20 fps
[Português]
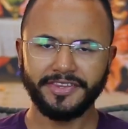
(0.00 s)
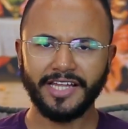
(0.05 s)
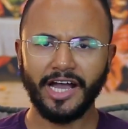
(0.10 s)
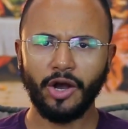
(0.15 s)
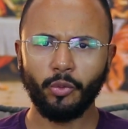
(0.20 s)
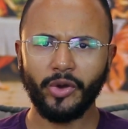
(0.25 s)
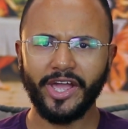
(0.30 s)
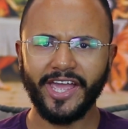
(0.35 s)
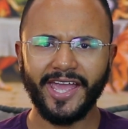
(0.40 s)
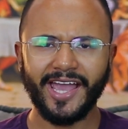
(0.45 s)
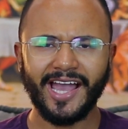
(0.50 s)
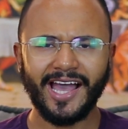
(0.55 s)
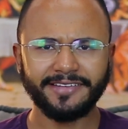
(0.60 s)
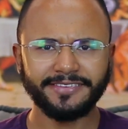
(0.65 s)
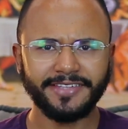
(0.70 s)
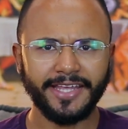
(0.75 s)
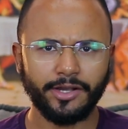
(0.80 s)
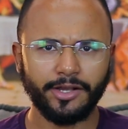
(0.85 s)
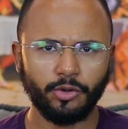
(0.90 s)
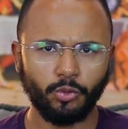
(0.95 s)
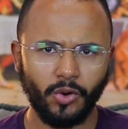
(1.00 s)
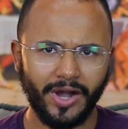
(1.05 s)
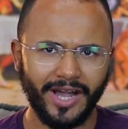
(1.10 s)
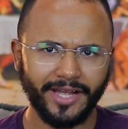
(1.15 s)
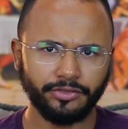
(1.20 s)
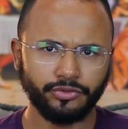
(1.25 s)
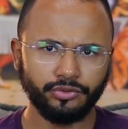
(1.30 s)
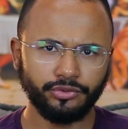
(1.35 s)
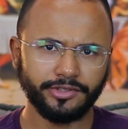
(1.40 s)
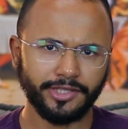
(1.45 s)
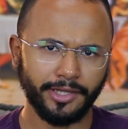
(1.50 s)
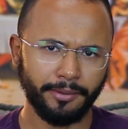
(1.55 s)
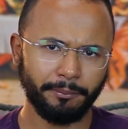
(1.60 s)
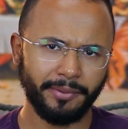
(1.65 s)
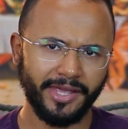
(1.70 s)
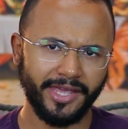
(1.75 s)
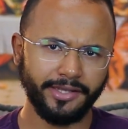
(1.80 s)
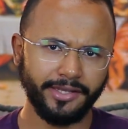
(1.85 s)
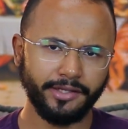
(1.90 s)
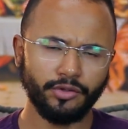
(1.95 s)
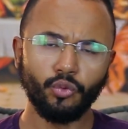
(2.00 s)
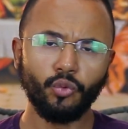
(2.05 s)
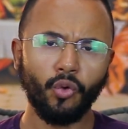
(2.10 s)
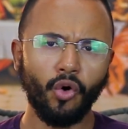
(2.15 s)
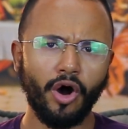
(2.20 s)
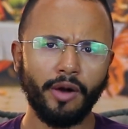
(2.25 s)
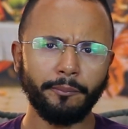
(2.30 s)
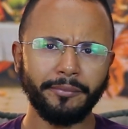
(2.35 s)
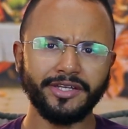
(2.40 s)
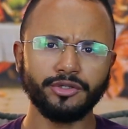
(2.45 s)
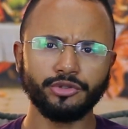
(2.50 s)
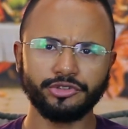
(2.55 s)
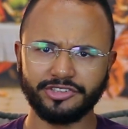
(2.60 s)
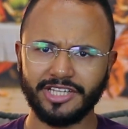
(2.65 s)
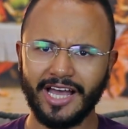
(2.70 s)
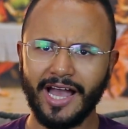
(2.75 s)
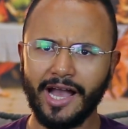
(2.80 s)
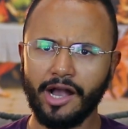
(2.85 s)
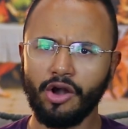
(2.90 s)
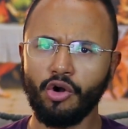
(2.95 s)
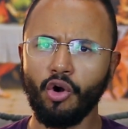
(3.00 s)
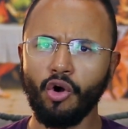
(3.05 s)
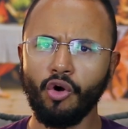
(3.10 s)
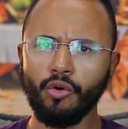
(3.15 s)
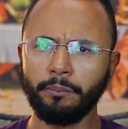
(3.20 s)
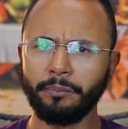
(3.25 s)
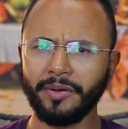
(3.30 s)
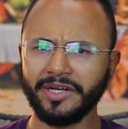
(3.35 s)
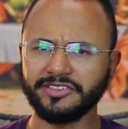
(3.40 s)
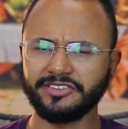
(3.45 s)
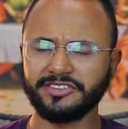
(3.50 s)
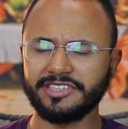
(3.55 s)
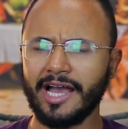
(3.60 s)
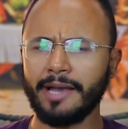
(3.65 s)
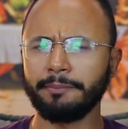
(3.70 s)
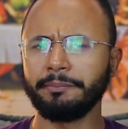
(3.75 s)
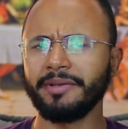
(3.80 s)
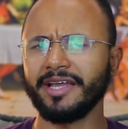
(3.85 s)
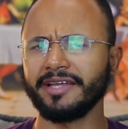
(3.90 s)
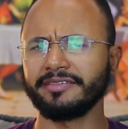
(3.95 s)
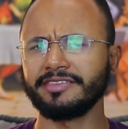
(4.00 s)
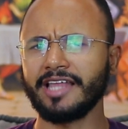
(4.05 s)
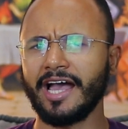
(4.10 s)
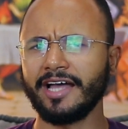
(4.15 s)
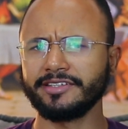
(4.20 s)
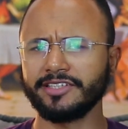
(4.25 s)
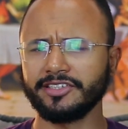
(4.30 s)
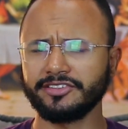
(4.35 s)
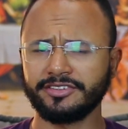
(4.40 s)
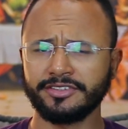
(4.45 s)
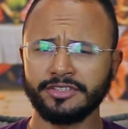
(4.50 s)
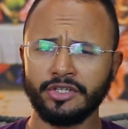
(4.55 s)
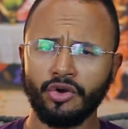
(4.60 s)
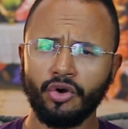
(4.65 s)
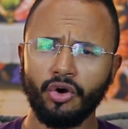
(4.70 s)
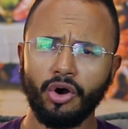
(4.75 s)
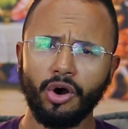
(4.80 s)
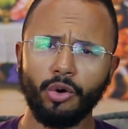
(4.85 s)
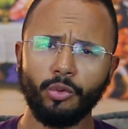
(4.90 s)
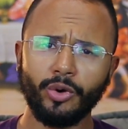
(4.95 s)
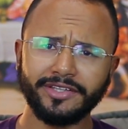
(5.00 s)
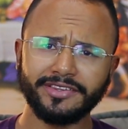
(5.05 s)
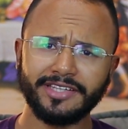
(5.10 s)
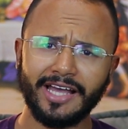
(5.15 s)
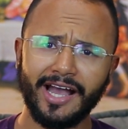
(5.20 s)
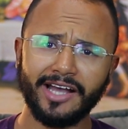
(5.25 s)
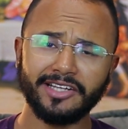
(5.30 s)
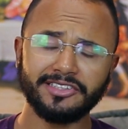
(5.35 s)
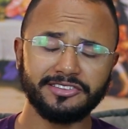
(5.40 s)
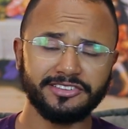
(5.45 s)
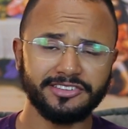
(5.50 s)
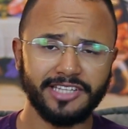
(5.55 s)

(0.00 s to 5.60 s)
Não é adequado também o homem usar roupas apertadas ou andar